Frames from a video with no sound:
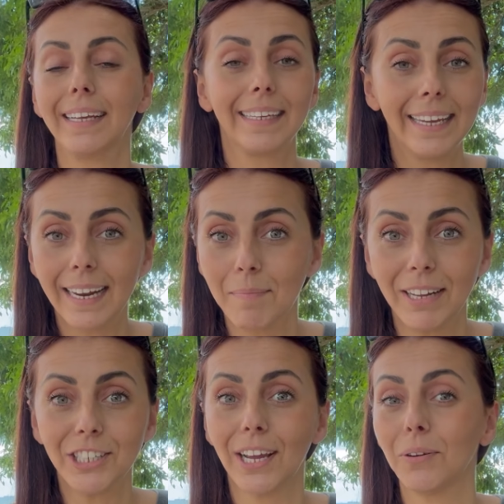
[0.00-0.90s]
Jeder
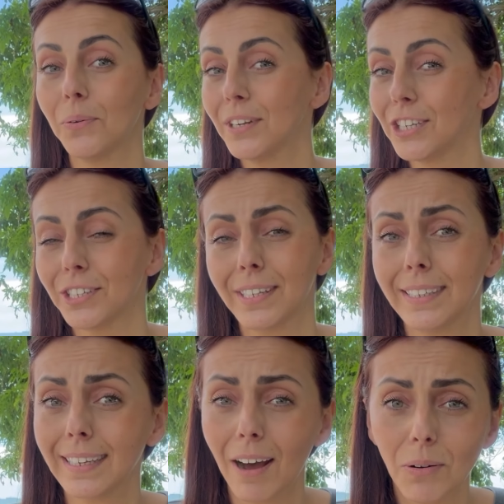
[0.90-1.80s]
Mensch hat
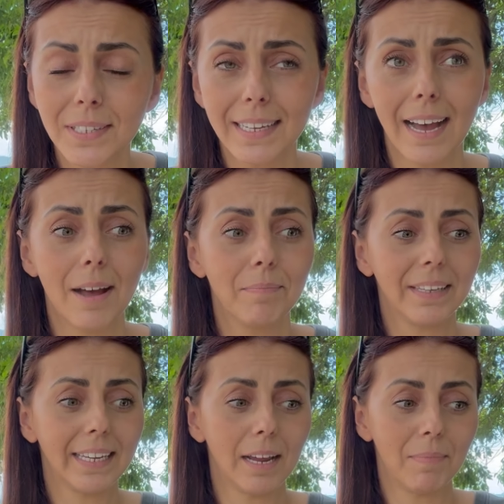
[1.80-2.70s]
unterschiedliche Ausgaben,
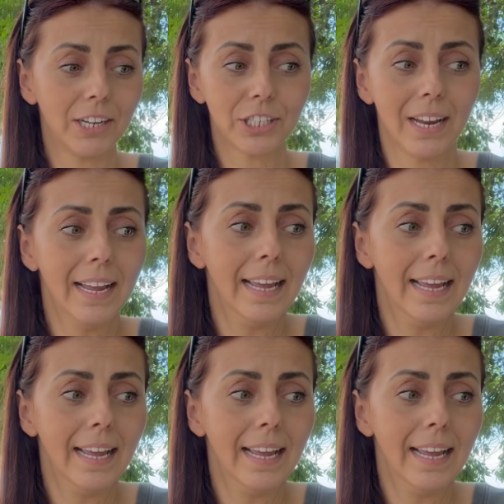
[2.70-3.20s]
jeder Mensch